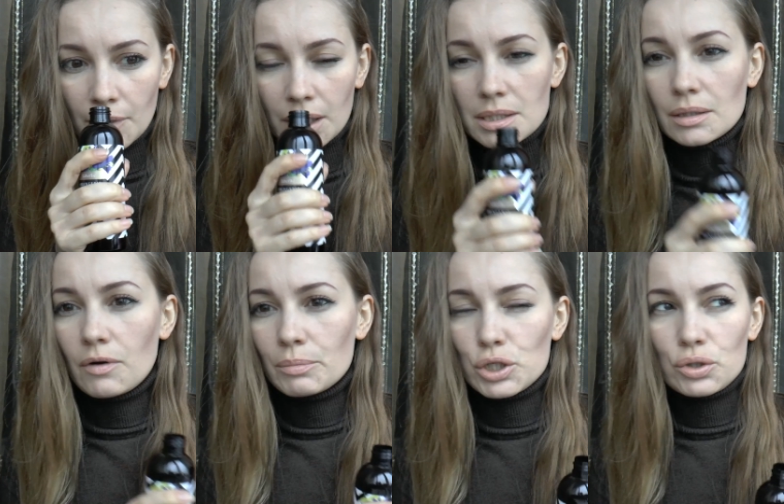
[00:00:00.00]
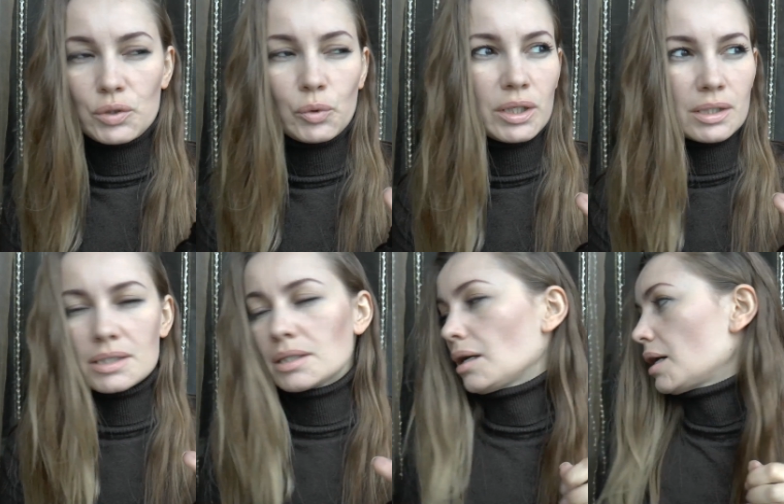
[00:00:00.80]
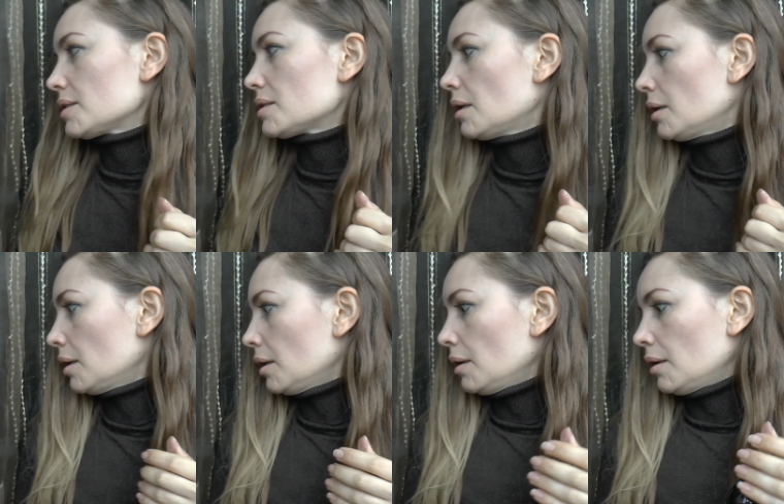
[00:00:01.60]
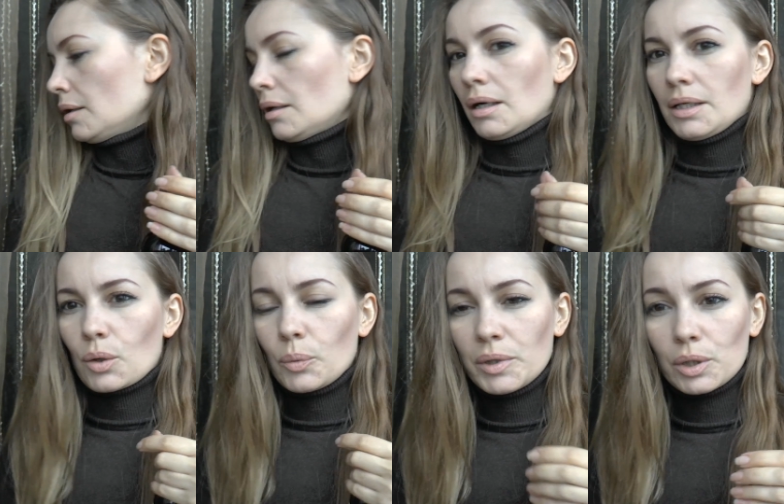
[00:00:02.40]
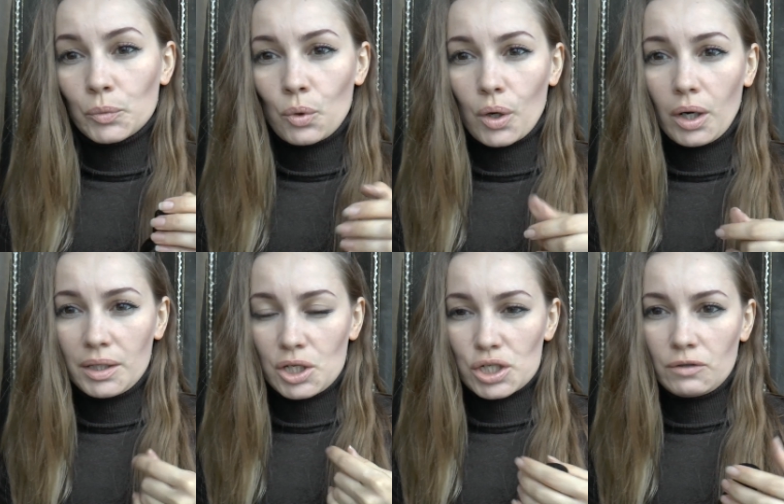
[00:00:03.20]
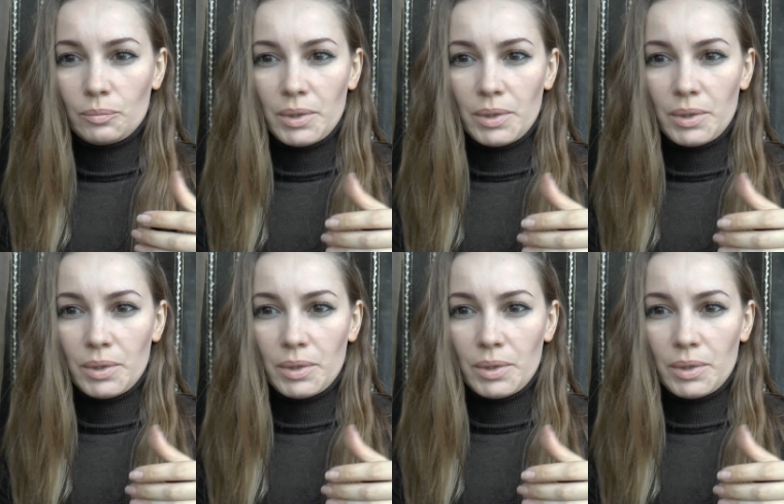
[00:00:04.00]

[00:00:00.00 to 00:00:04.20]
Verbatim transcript: Хотела вам еще сегодня снять... Я купила много нижнего